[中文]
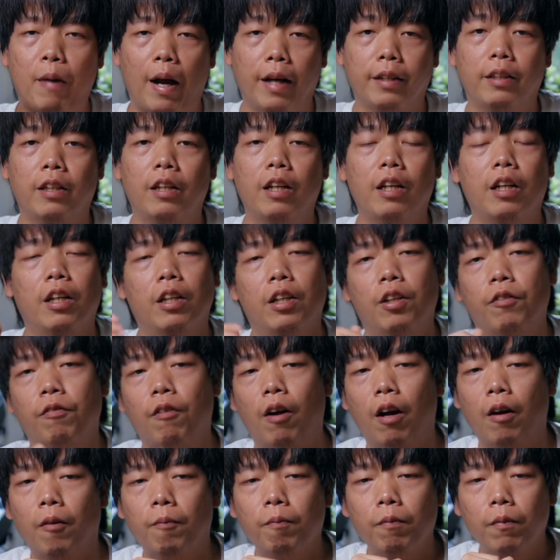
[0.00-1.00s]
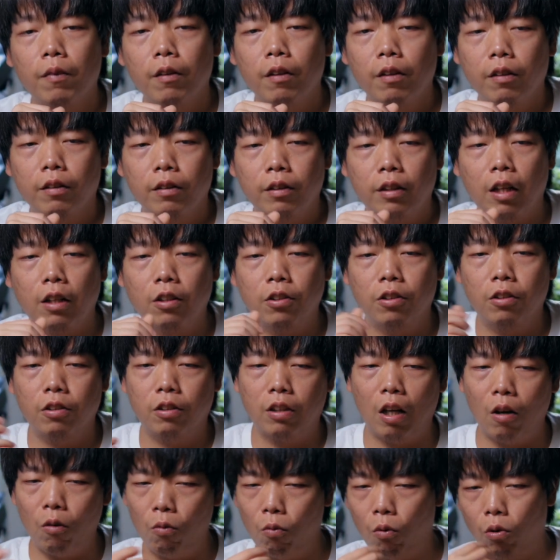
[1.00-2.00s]
摆在那个地方，但是
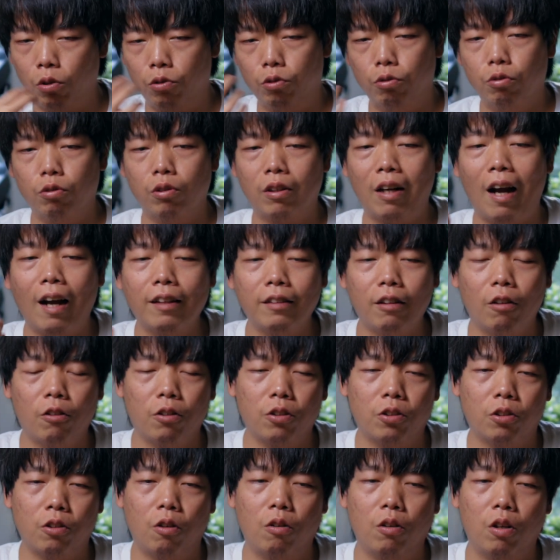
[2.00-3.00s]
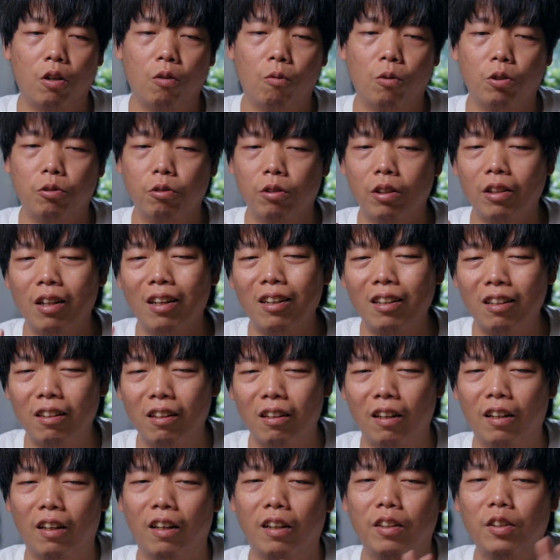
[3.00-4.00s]
当我去看到的时候呢，我觉得它
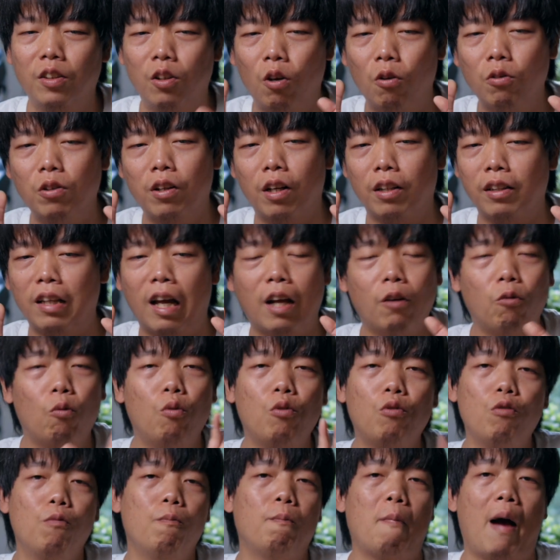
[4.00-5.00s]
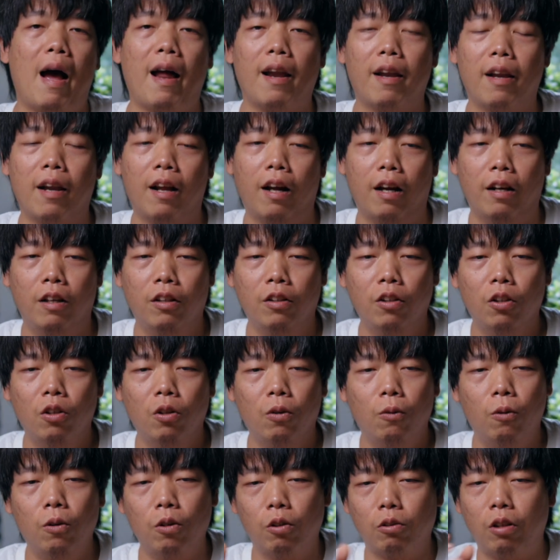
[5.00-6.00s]
可能有点太过于满了。
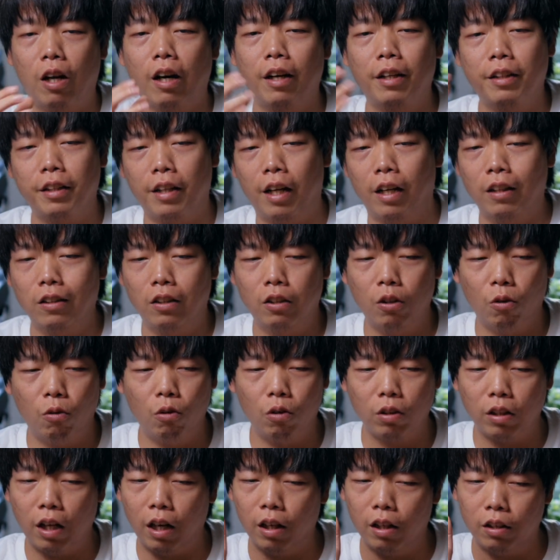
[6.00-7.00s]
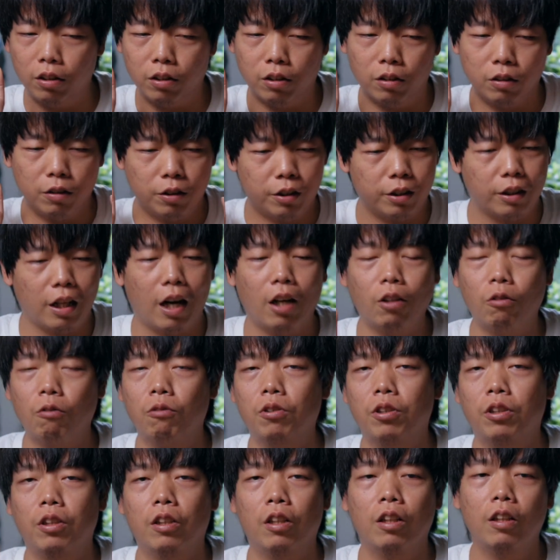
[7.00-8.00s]
或者它的颜色，或者它的其他
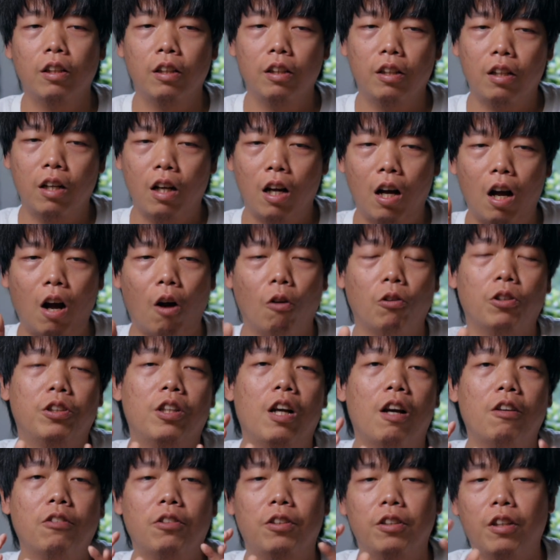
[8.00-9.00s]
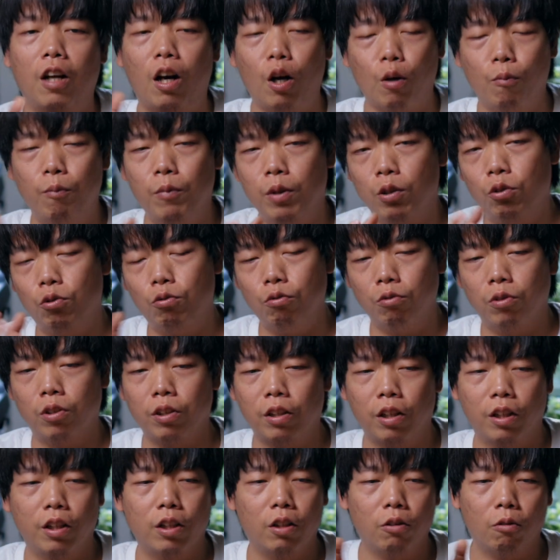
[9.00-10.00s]
东西，好像是一个横平竖
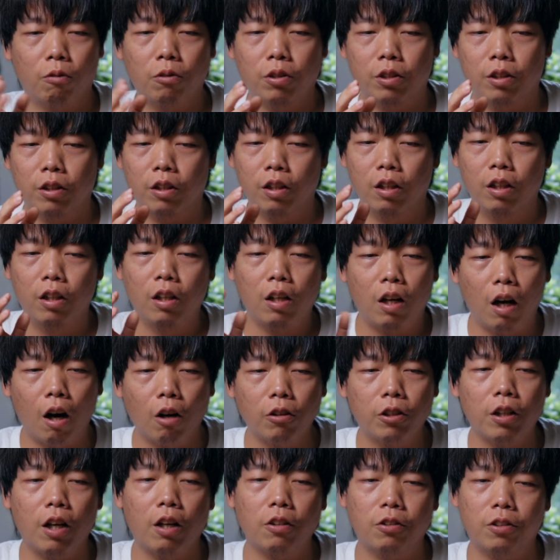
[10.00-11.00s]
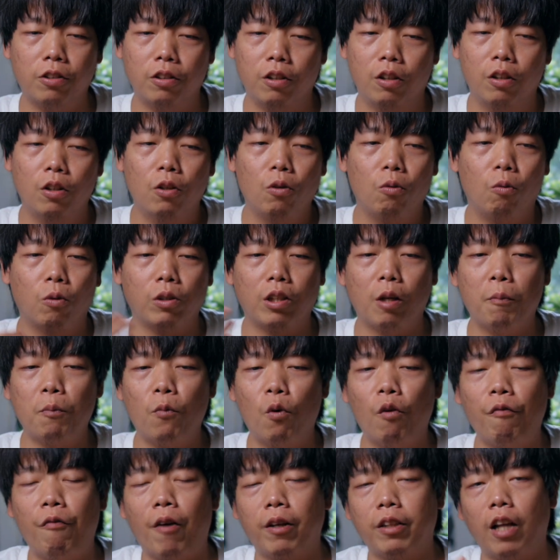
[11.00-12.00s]
直的一个东西，好像是我在
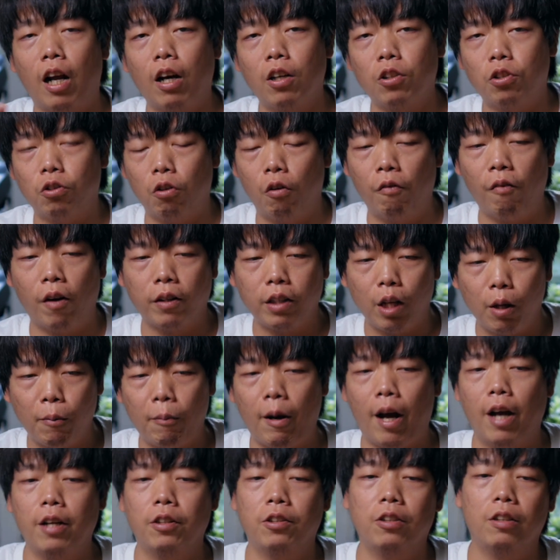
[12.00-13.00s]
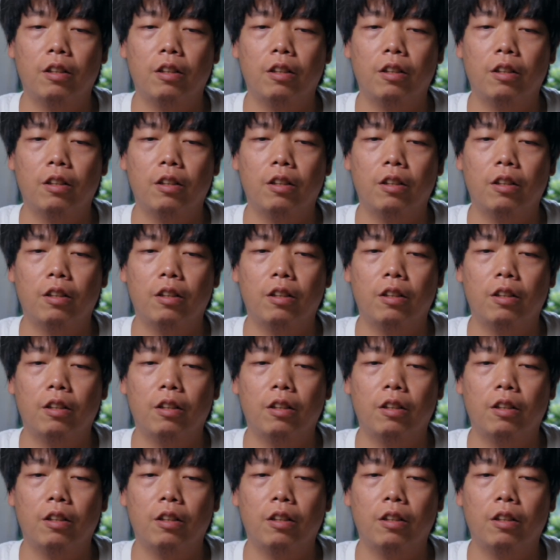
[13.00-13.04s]
模仿他的手法在拍